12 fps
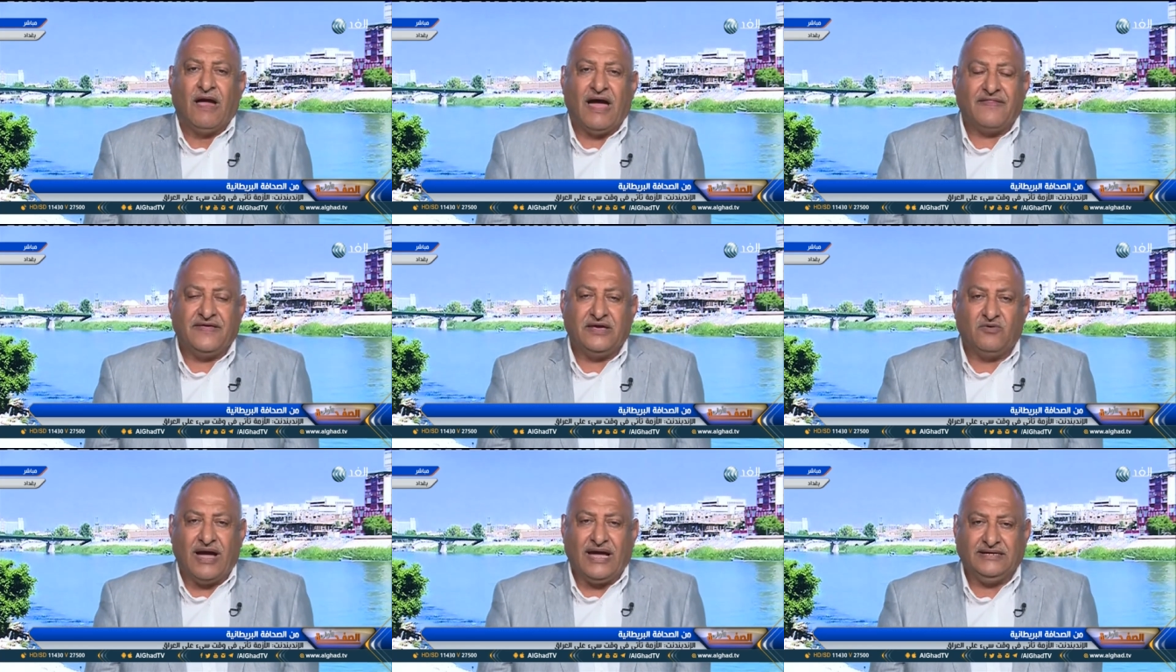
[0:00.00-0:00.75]

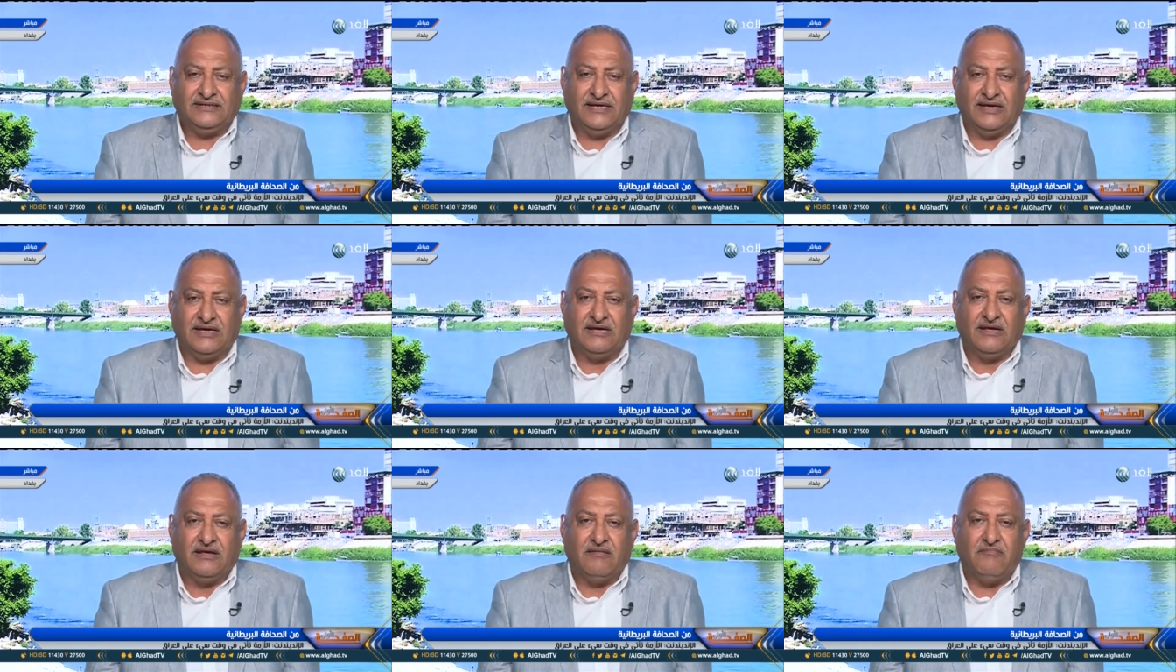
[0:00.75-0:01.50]
هذه واحدة
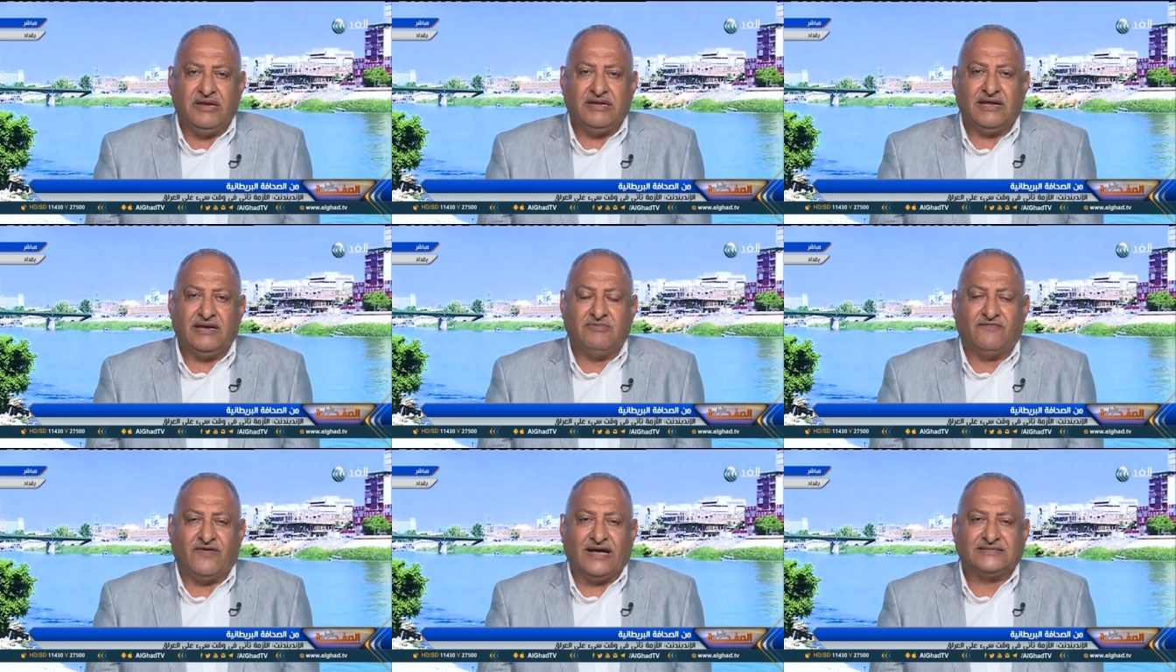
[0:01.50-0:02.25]
من
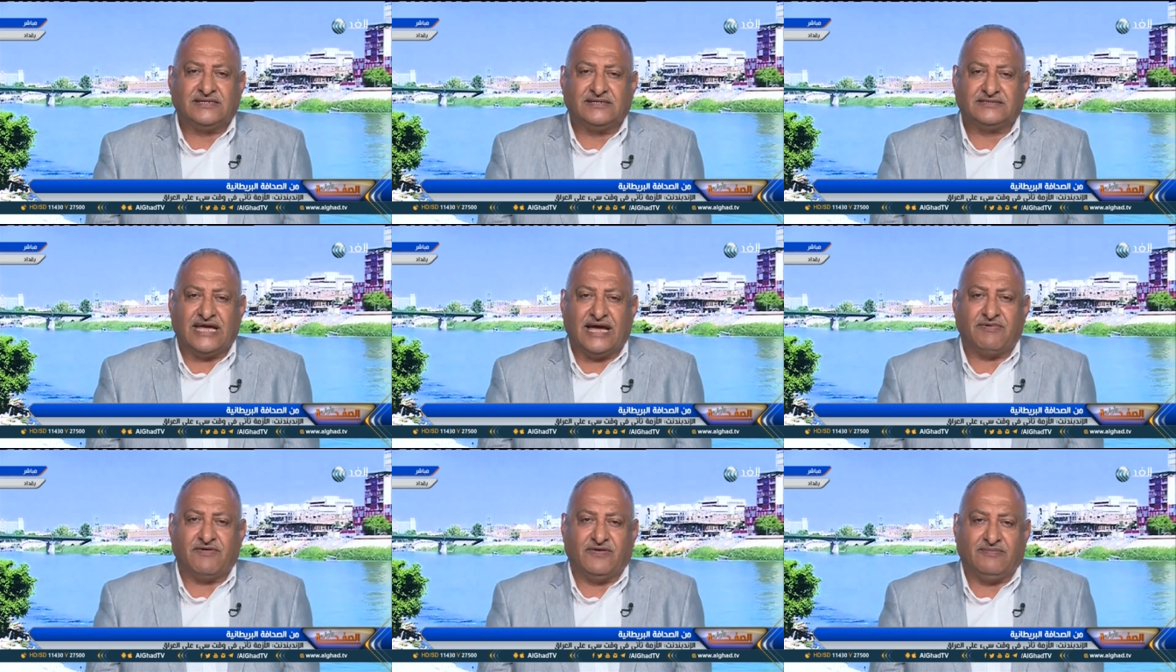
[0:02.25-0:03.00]
المفاصل
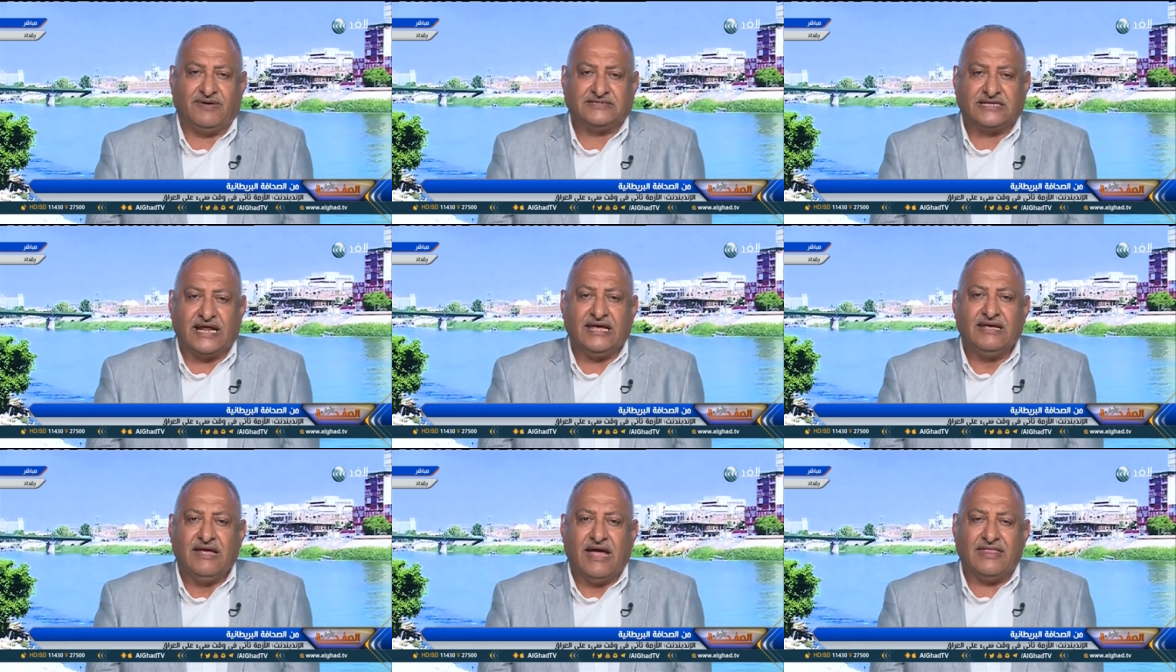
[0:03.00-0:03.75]
الصعبة في
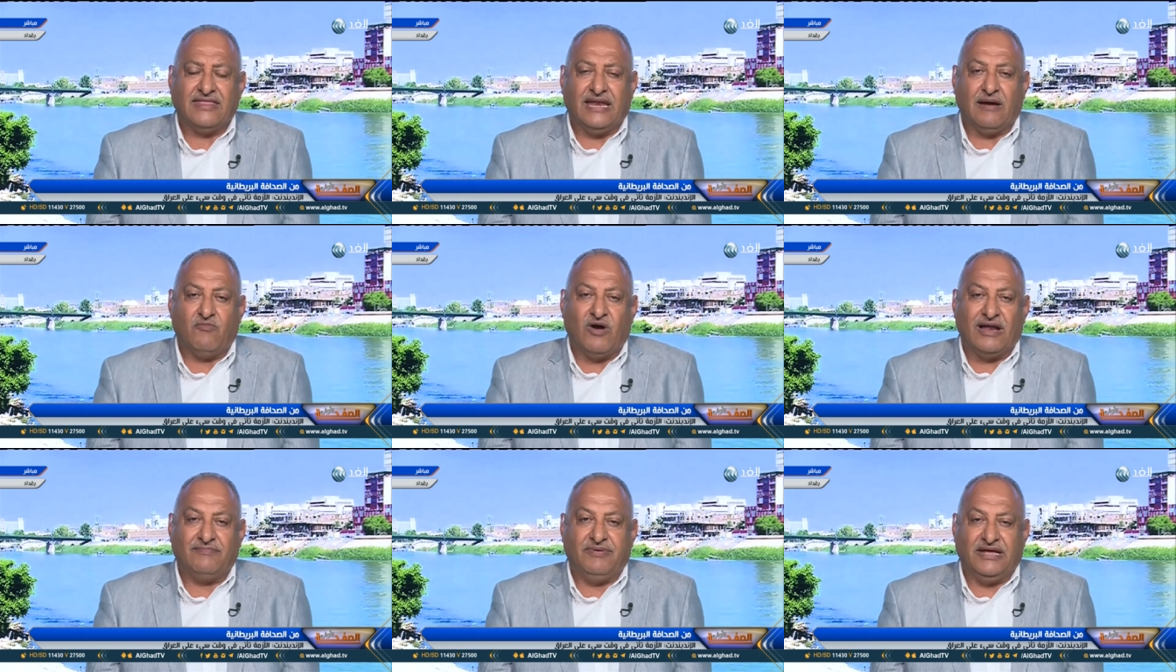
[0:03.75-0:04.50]
البصرة أن
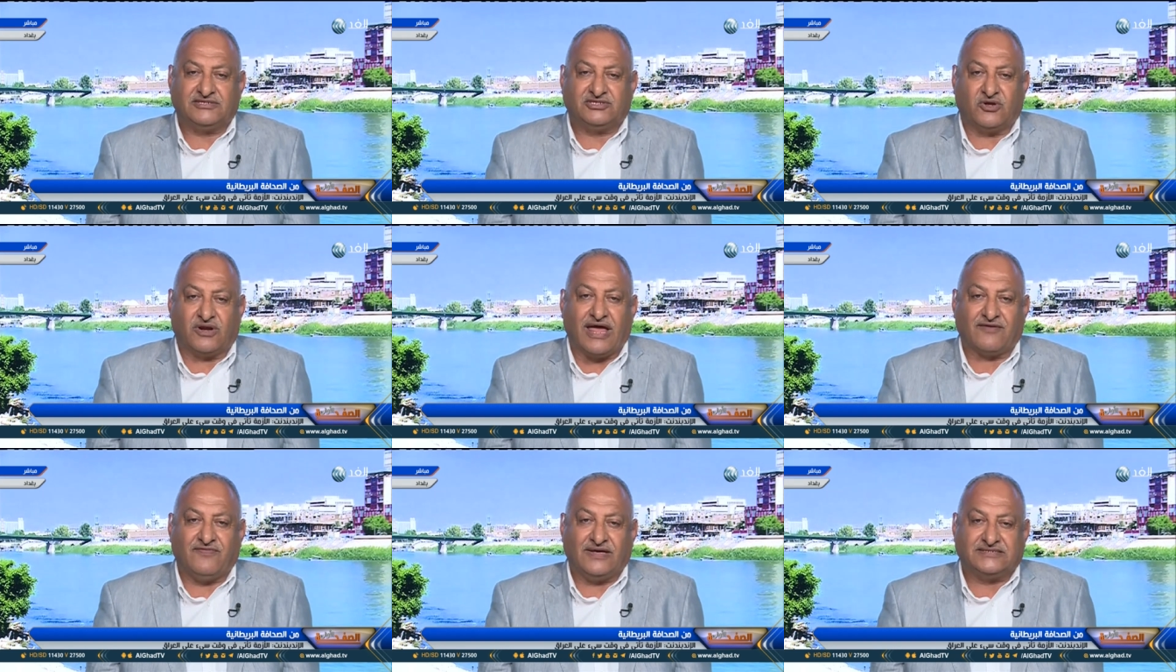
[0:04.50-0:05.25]
الأموال بيد
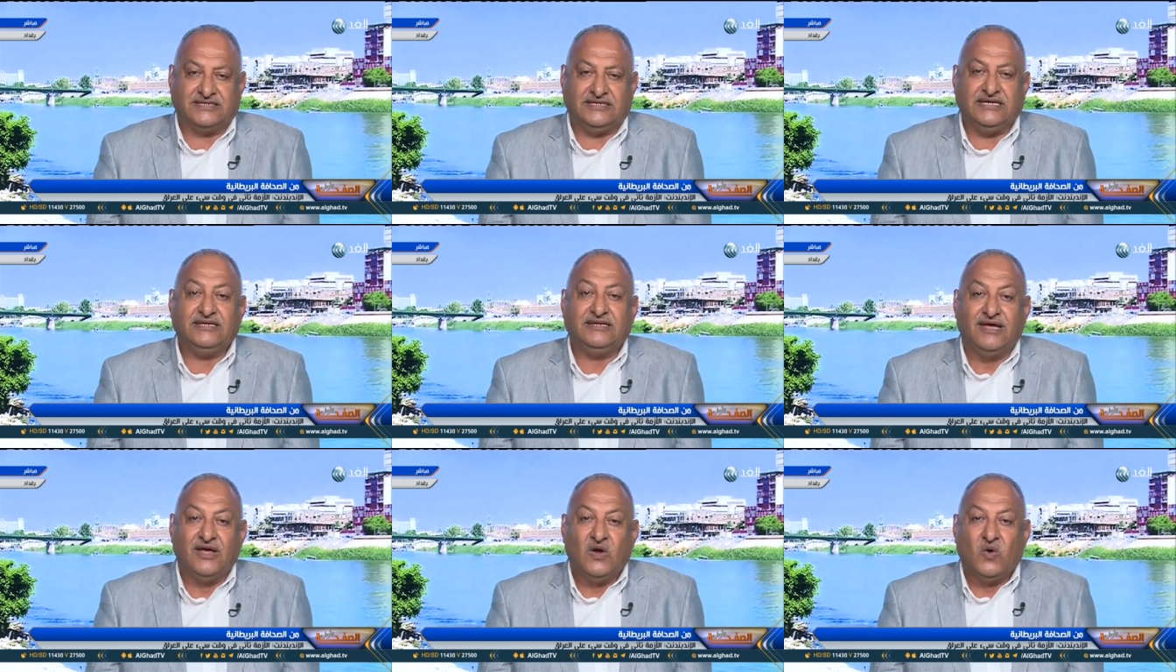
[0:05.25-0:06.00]
سراق فاسدين
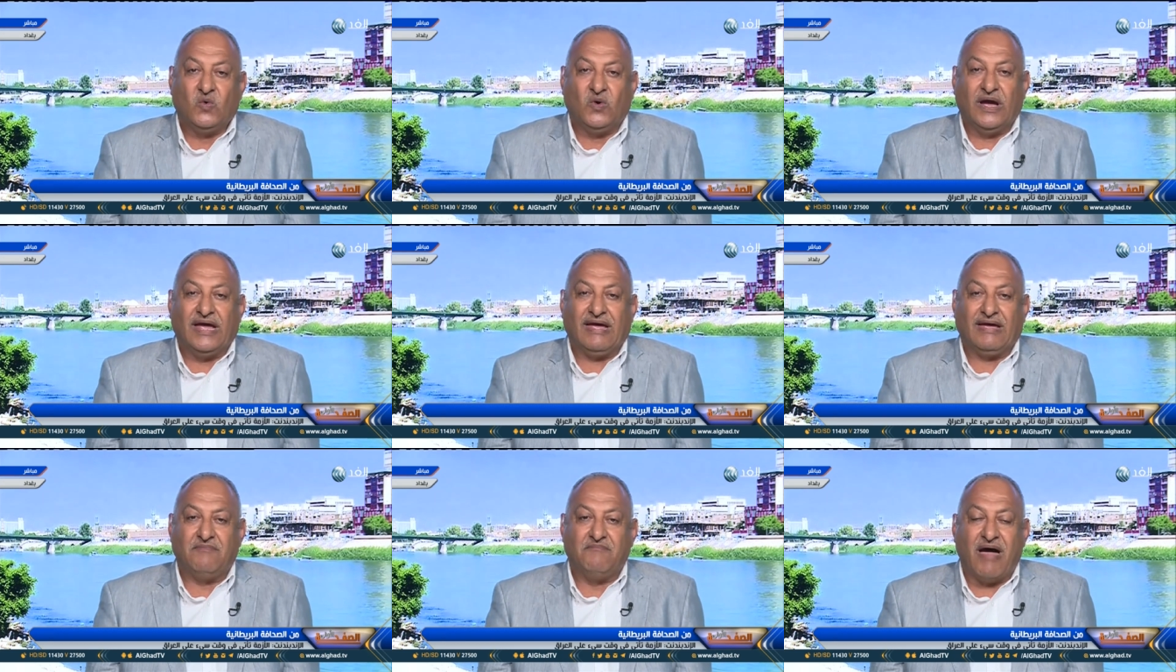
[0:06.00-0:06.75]

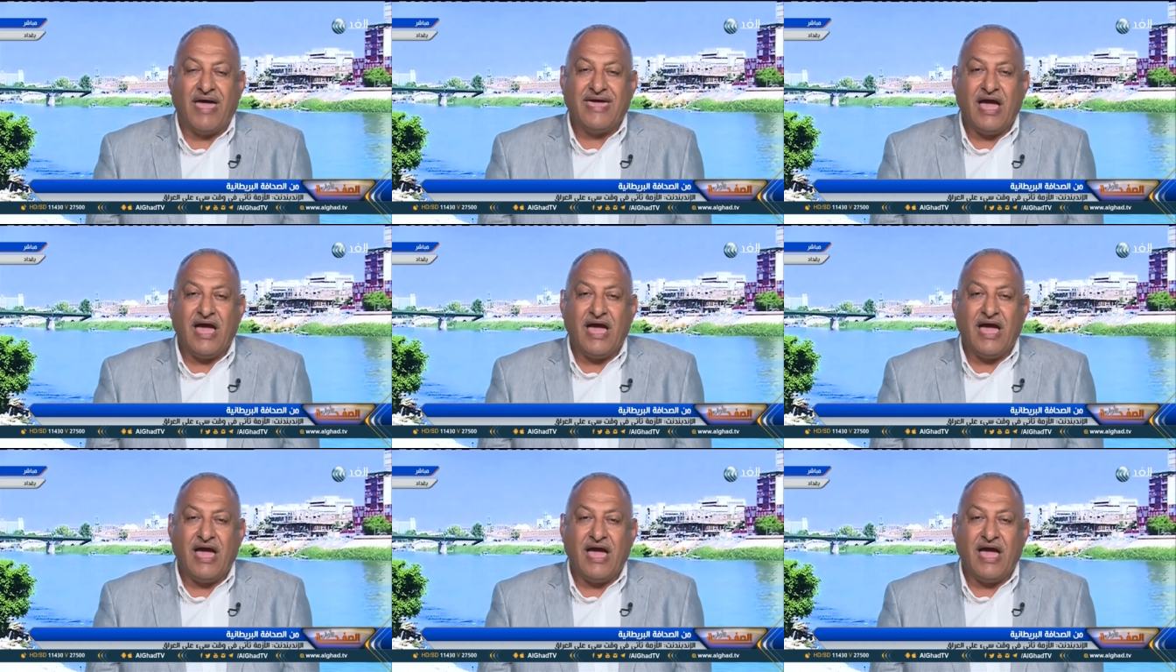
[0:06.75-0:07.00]
وما